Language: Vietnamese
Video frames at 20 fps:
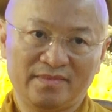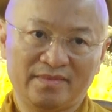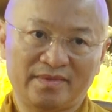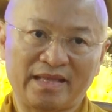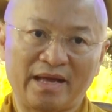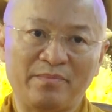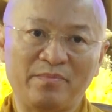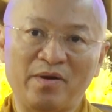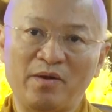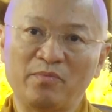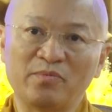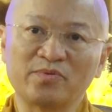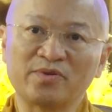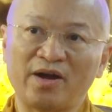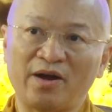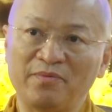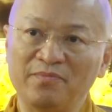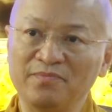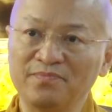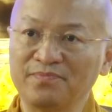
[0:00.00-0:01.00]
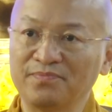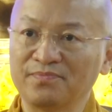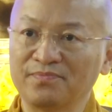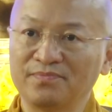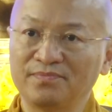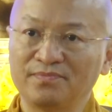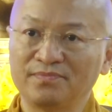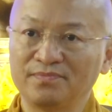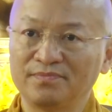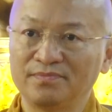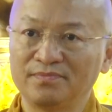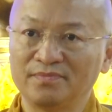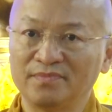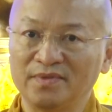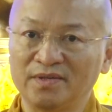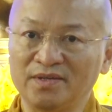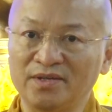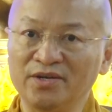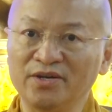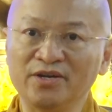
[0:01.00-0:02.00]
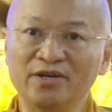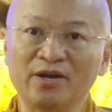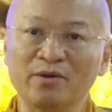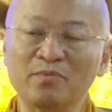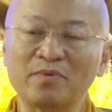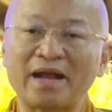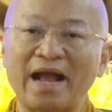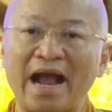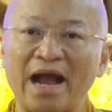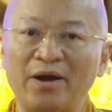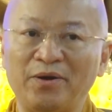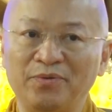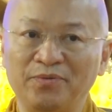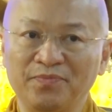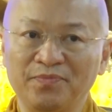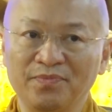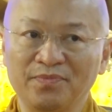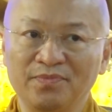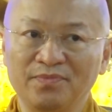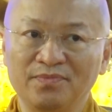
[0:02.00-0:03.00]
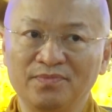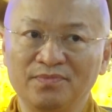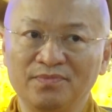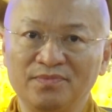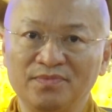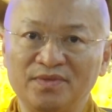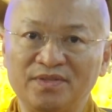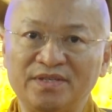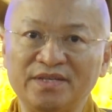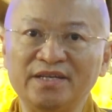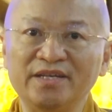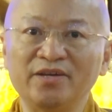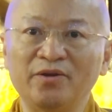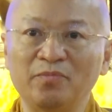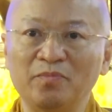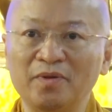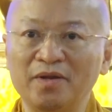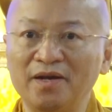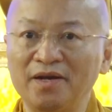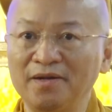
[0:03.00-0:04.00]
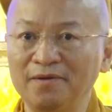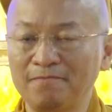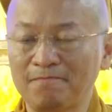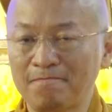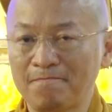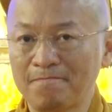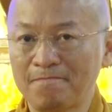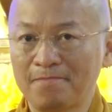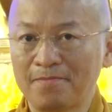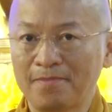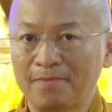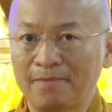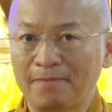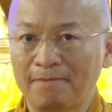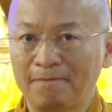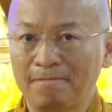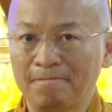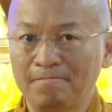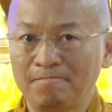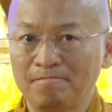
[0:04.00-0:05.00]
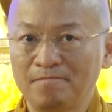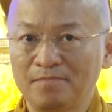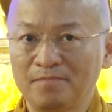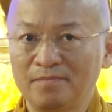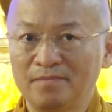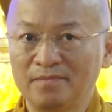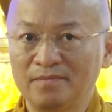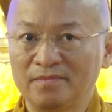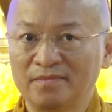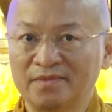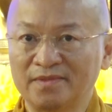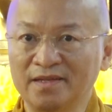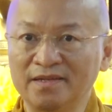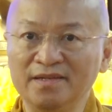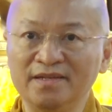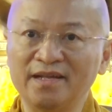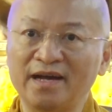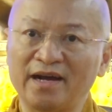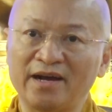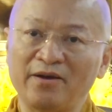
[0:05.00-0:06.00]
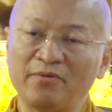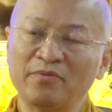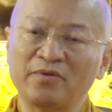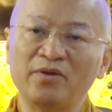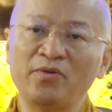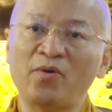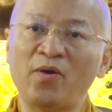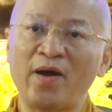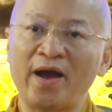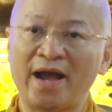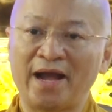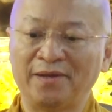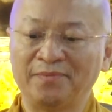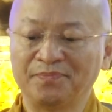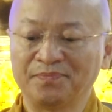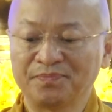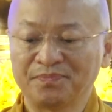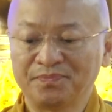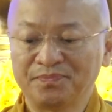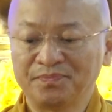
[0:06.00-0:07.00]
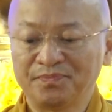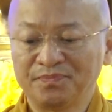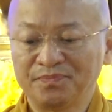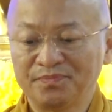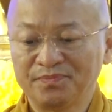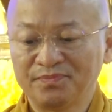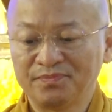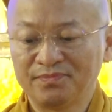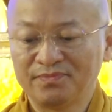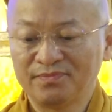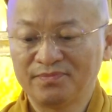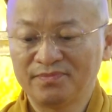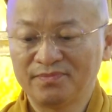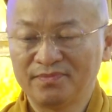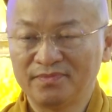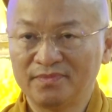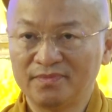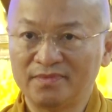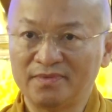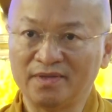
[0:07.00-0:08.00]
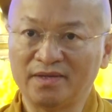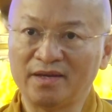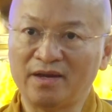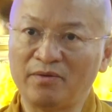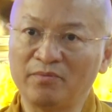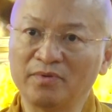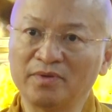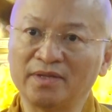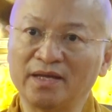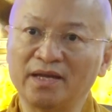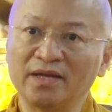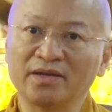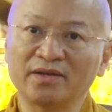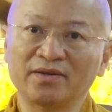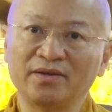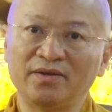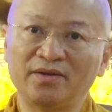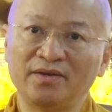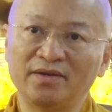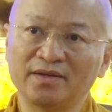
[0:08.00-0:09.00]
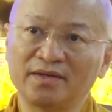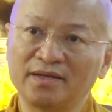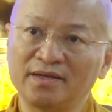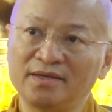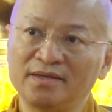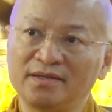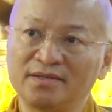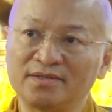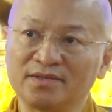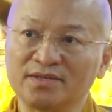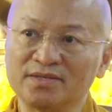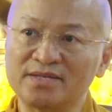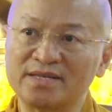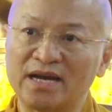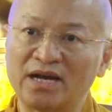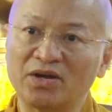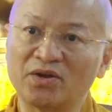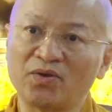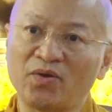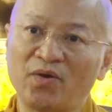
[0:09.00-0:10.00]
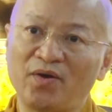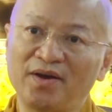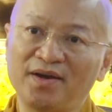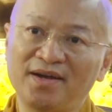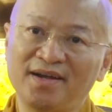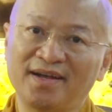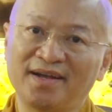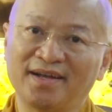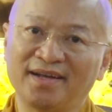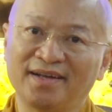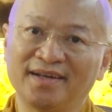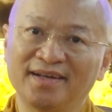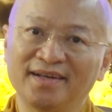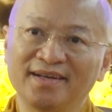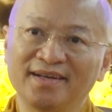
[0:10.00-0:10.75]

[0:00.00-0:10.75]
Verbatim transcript: tâm không rộng lượng không cao trí không lớn tinh thần không có hòa thì không có thể có cái sự chẩn đoán ha,